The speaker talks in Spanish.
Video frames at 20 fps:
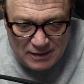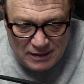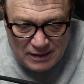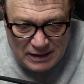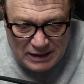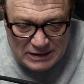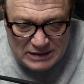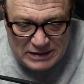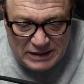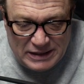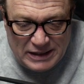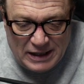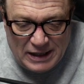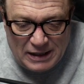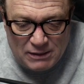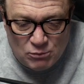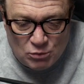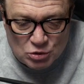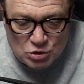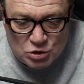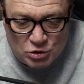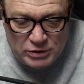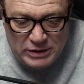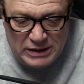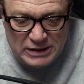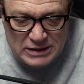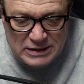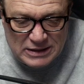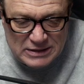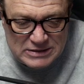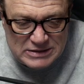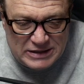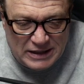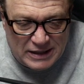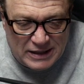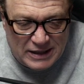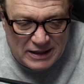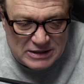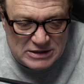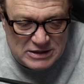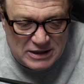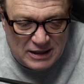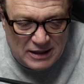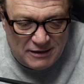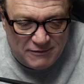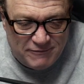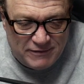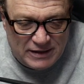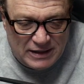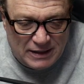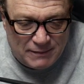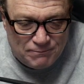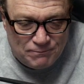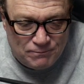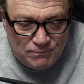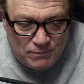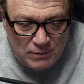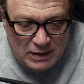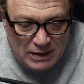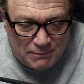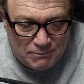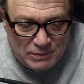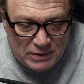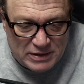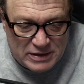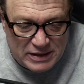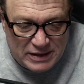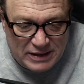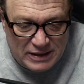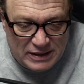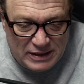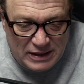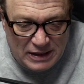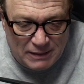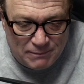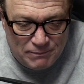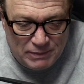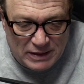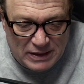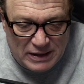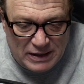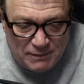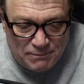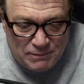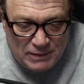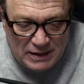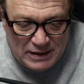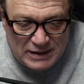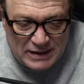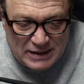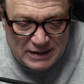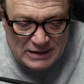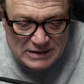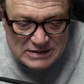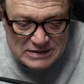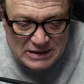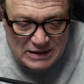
le tira al motorista, se agacha al ver la, la pedrada y le pega en la espalda.